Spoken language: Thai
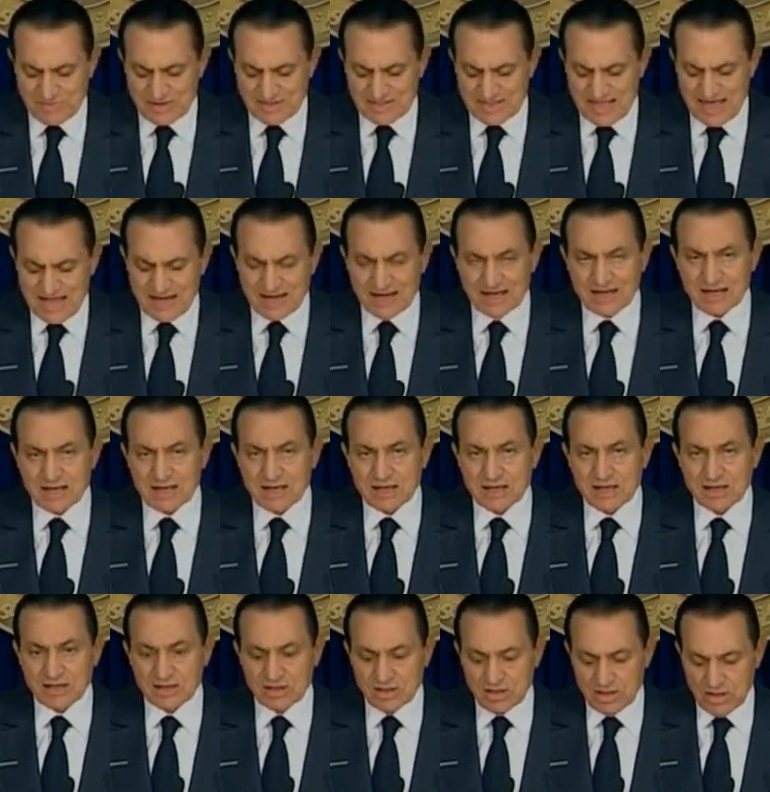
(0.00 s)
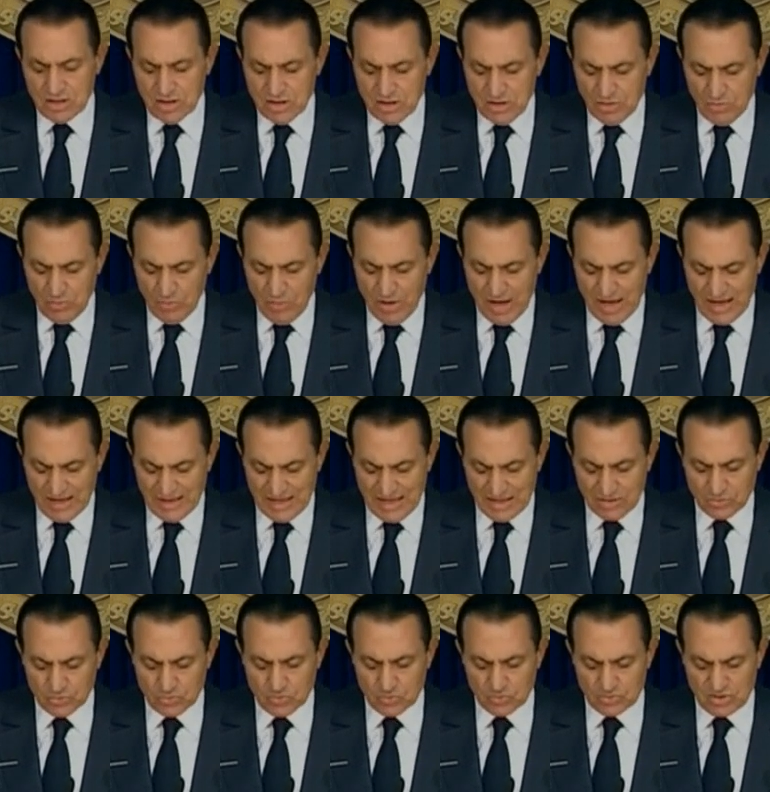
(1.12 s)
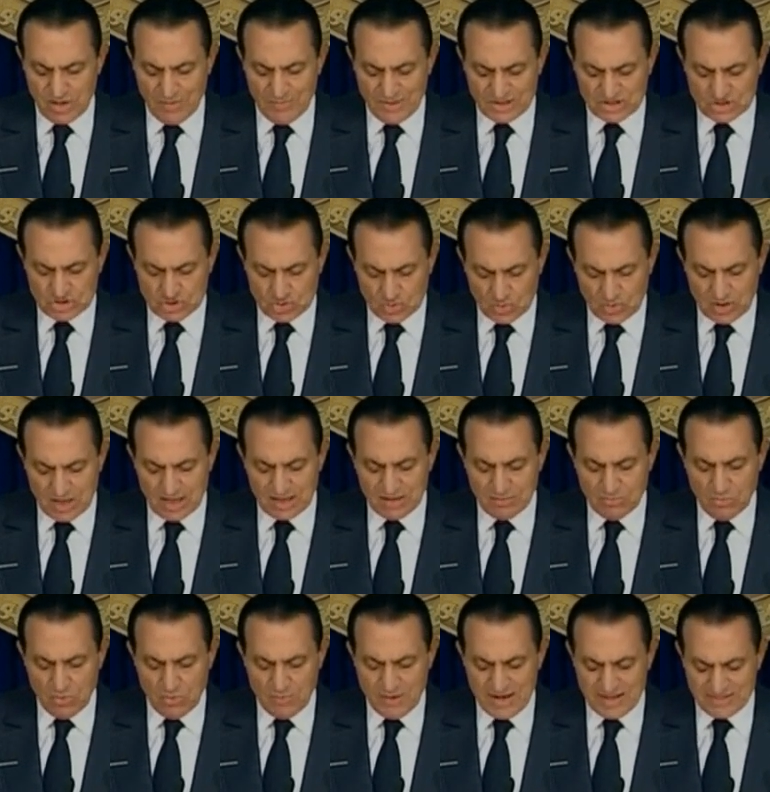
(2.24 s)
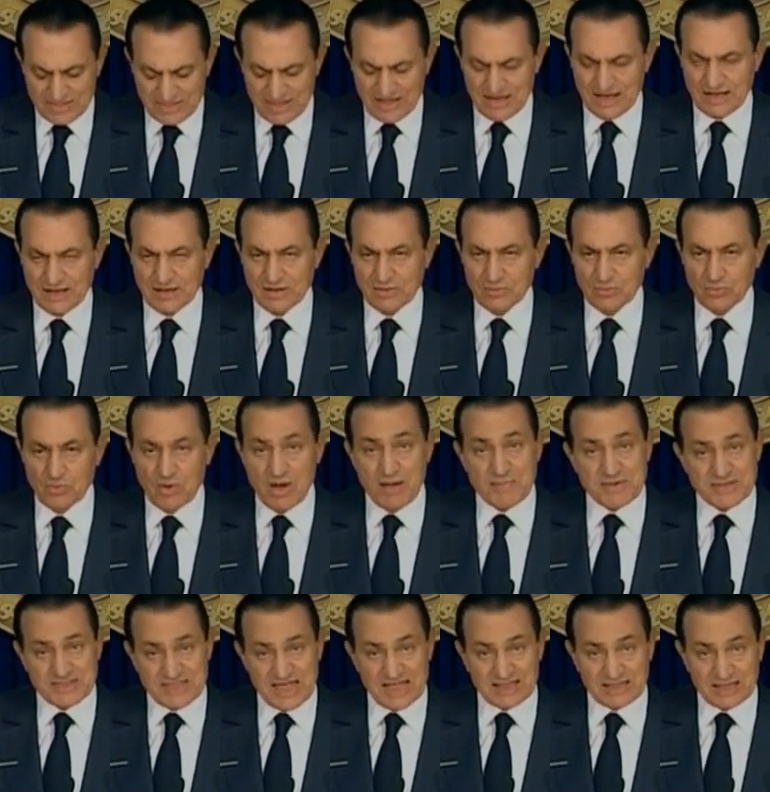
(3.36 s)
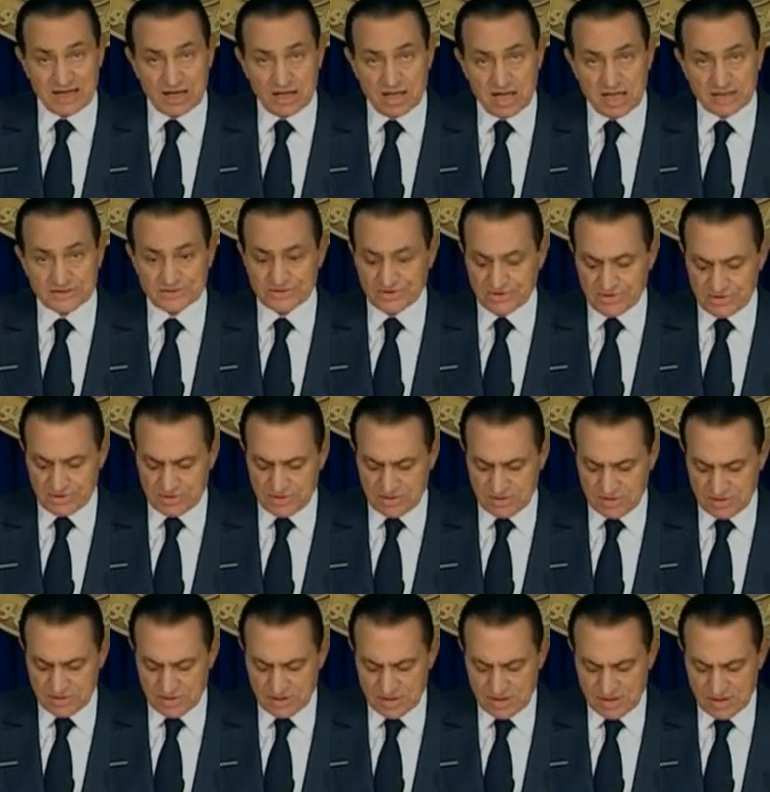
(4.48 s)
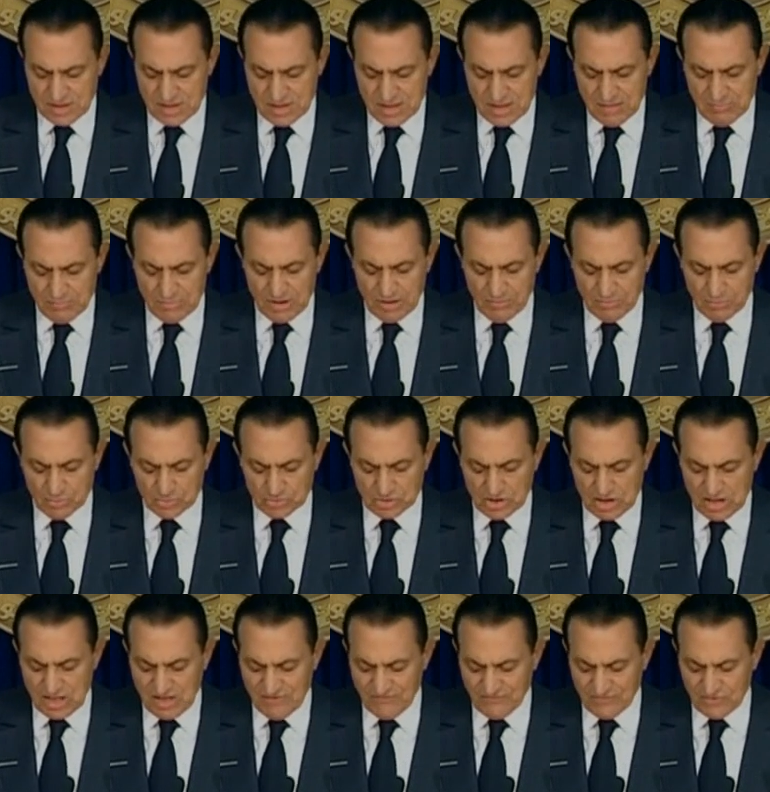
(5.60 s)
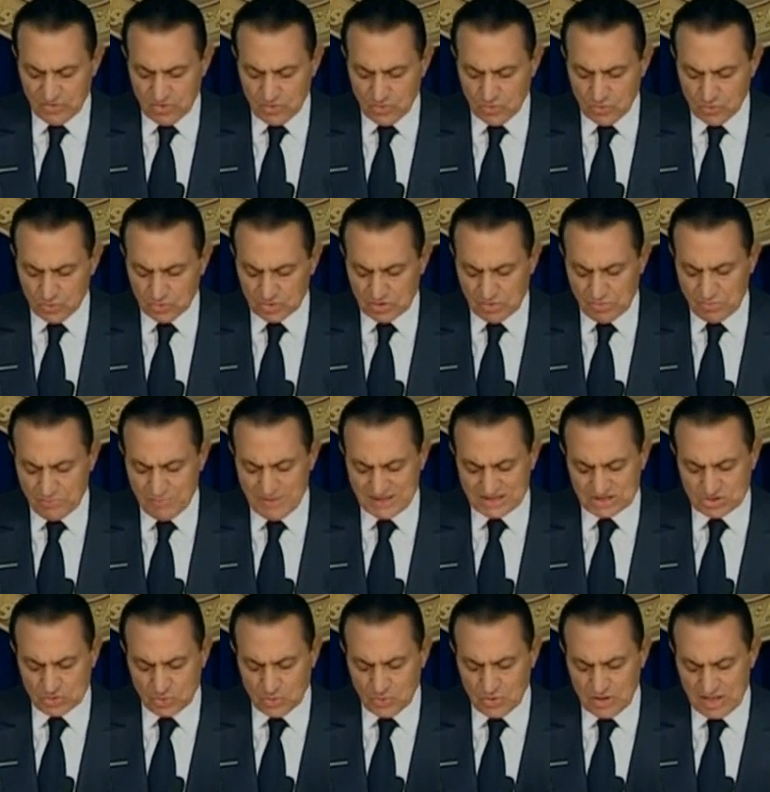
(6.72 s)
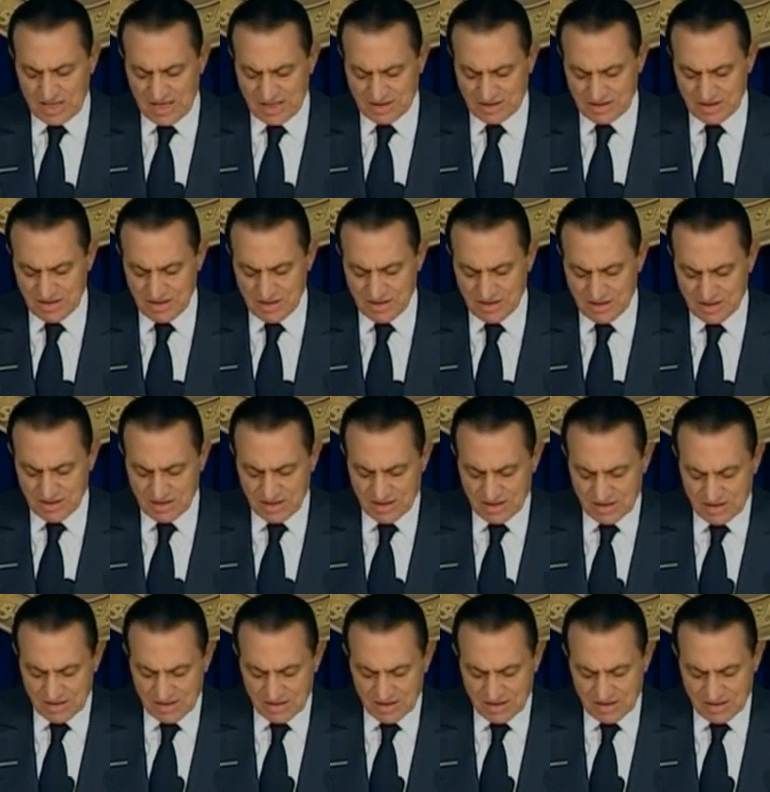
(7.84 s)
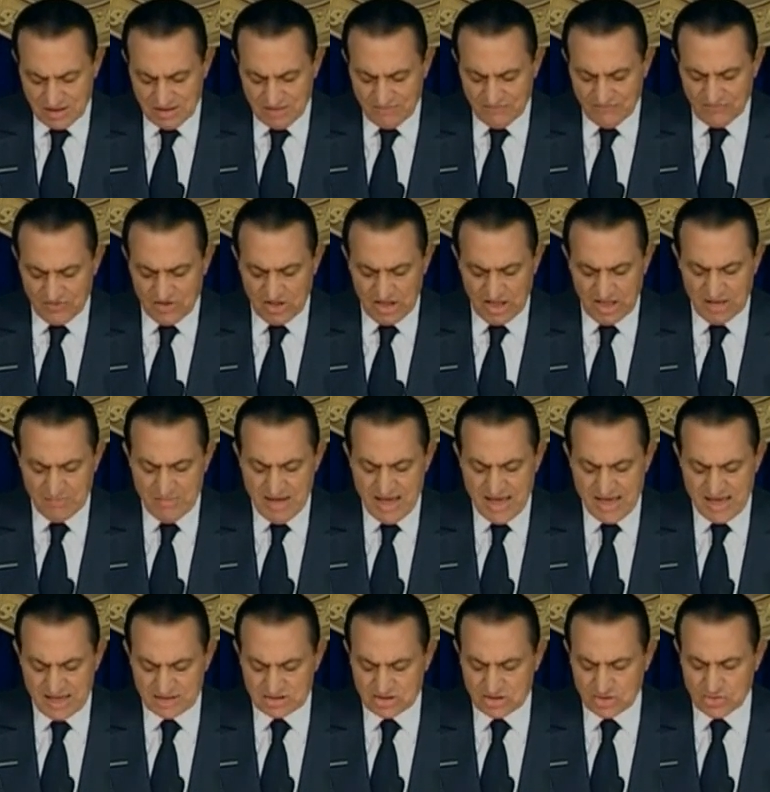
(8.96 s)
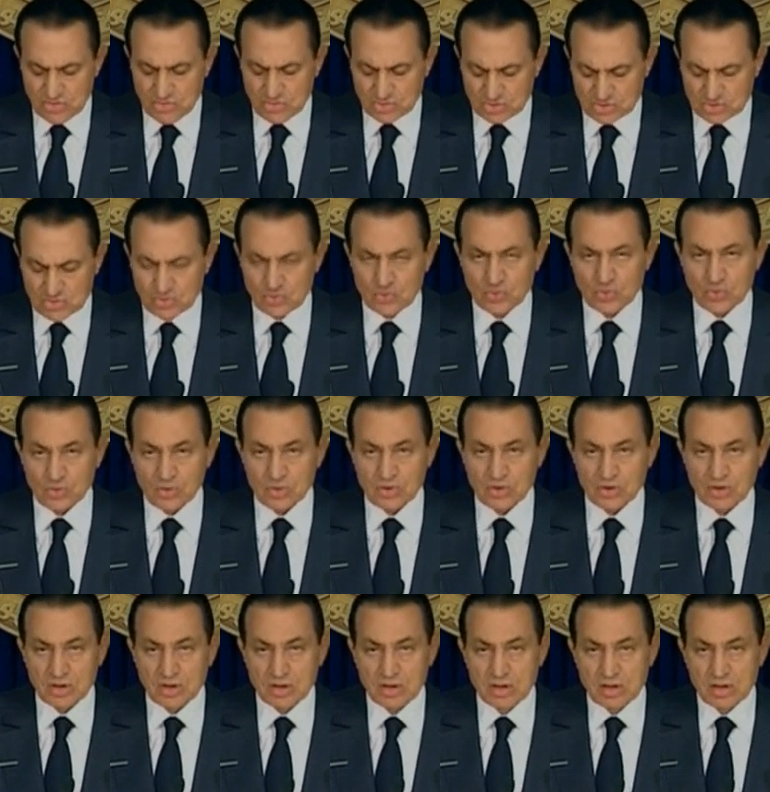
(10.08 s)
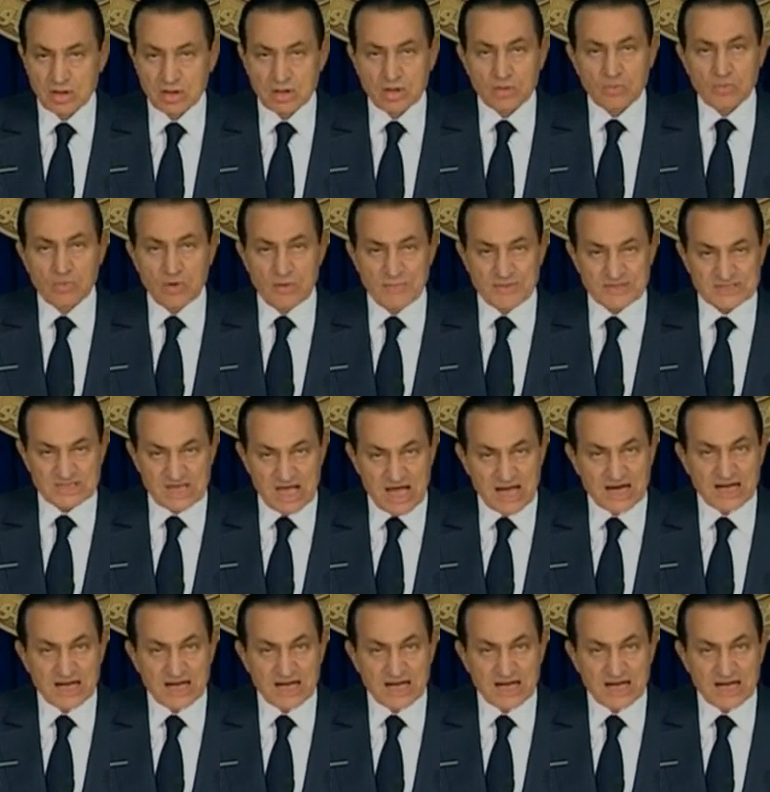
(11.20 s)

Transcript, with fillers: ปรากฏเป็นประวัติศาสตร์ไปแล้ว ล่าสุดนี่เขายังอยู่ที่เมืองท่าชื่อดัง เมืองตาอากาศที่มหาเศรษฐีทั้งหลายของยุโรปของตะวันออกกลางเนี่ยจะต้องไป ชาร์ลอัลชิก